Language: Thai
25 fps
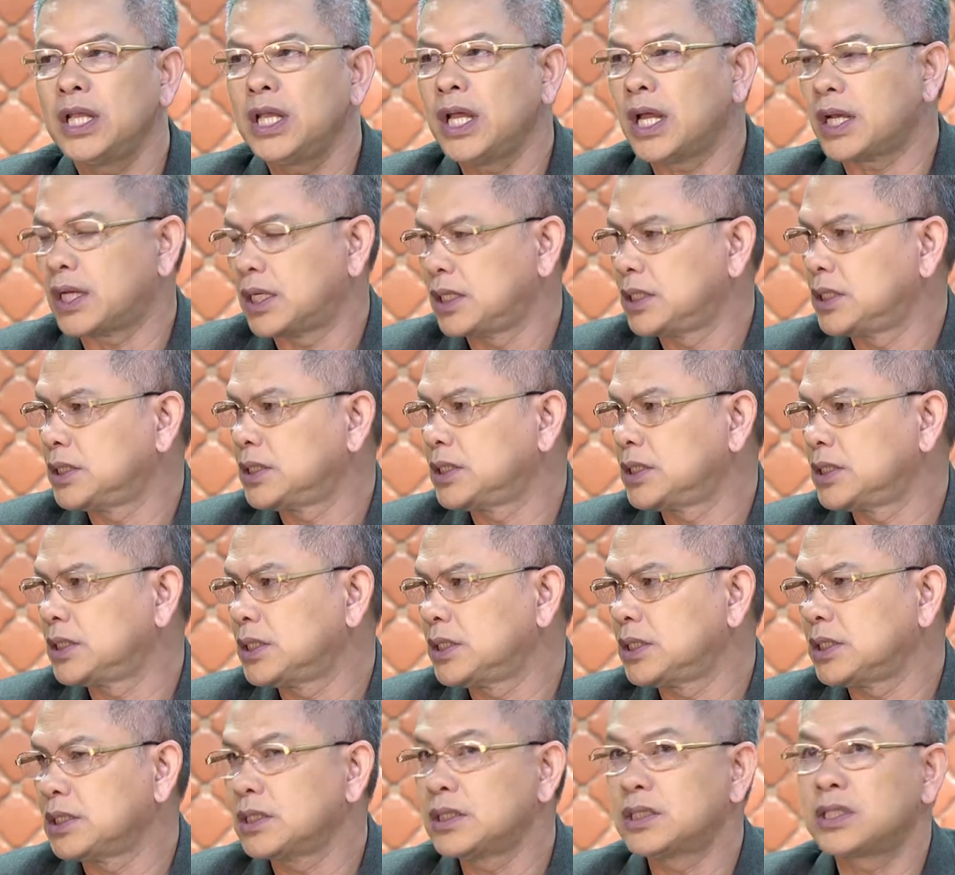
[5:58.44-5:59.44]
ยด
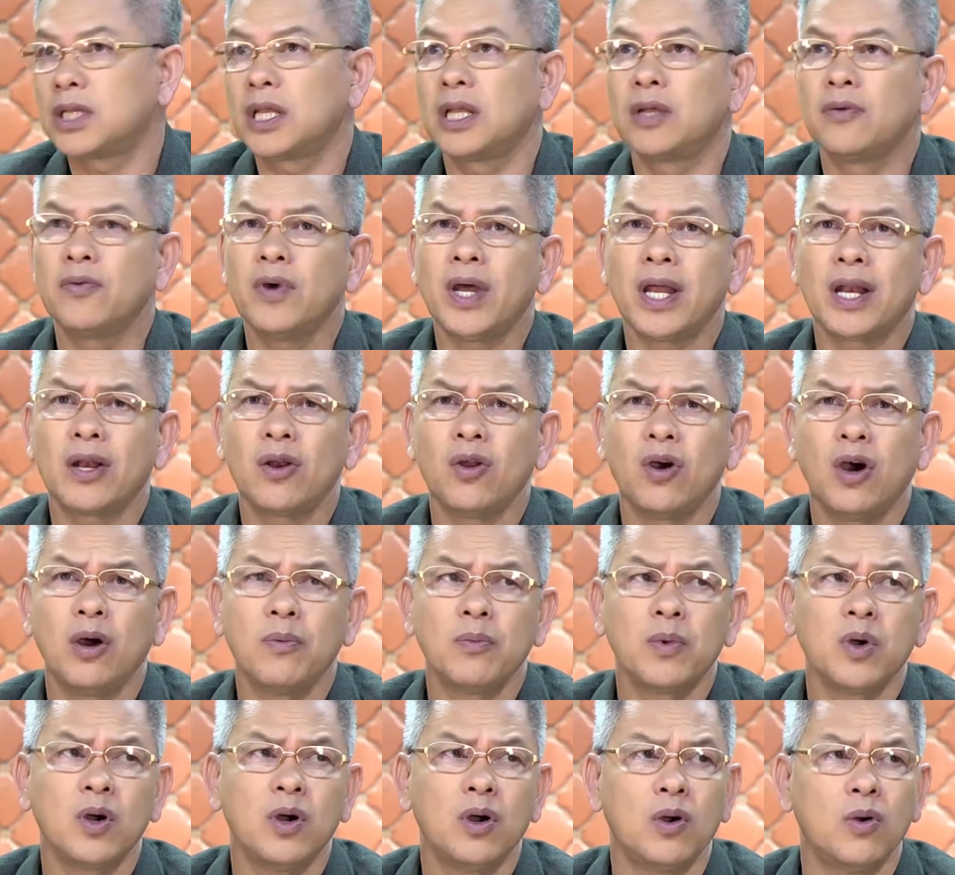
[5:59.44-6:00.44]
สิ่งแวดล้อม
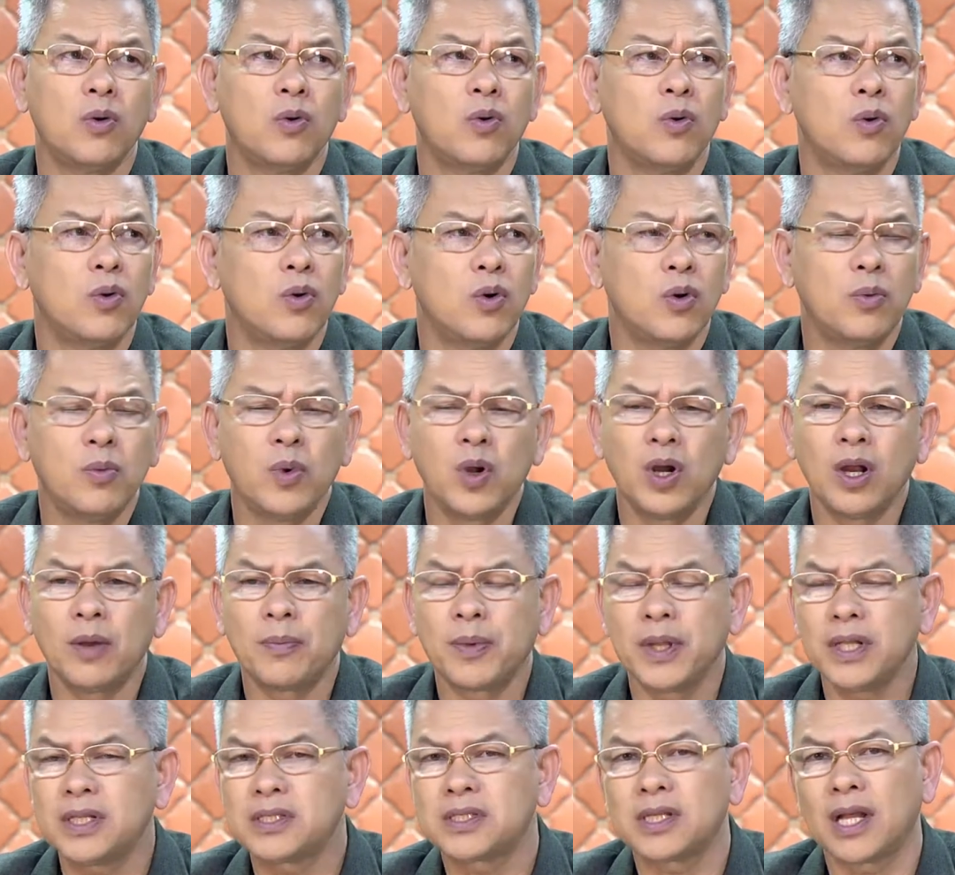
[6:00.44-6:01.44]
ก็โอ้โหมล
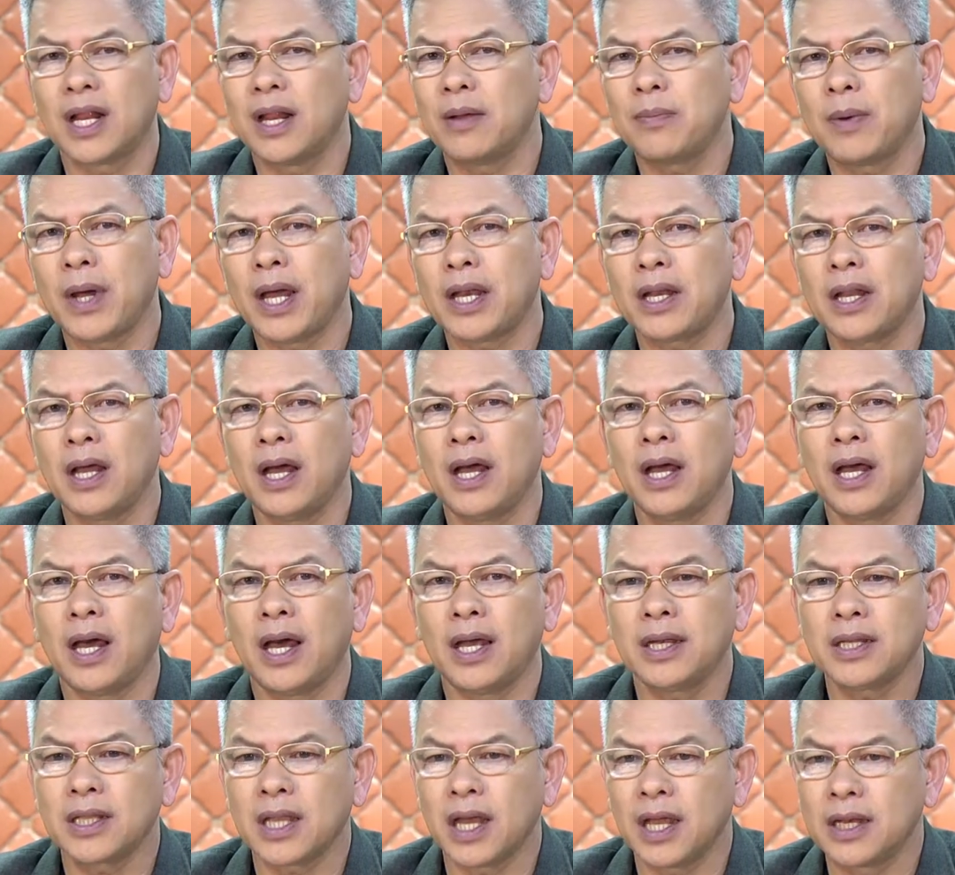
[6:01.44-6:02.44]
พิษสารพัดอาหาร
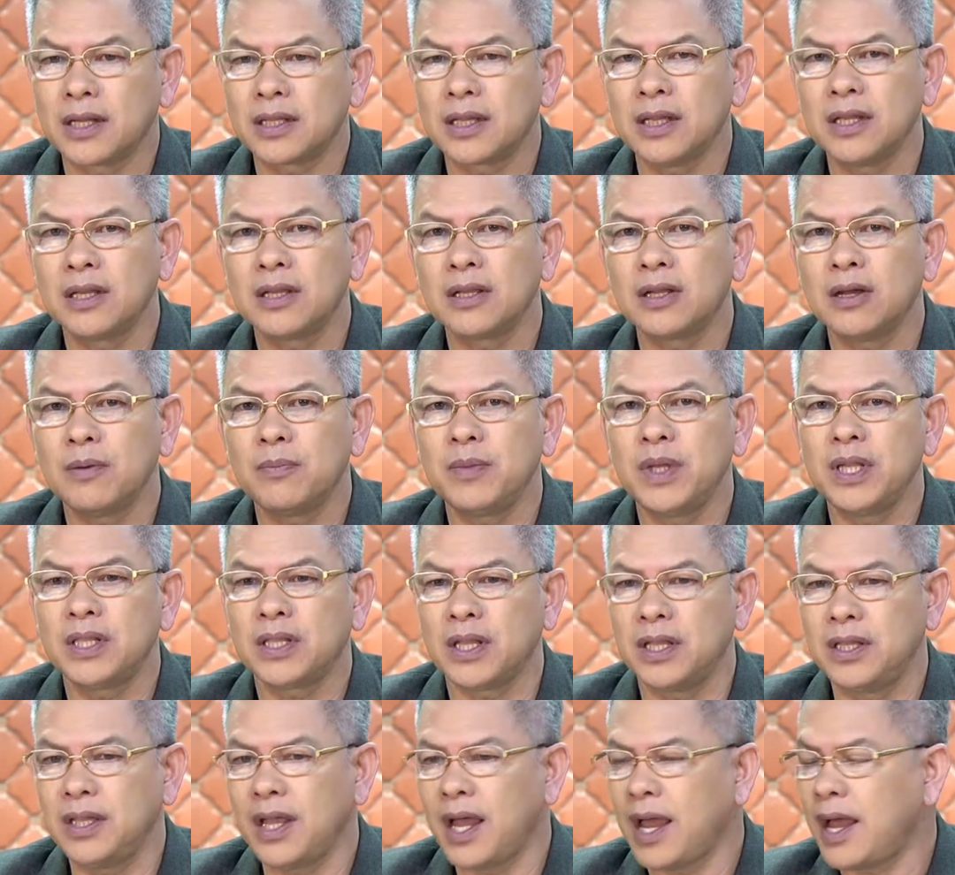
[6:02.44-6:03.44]
การกินก็มีแต่ยา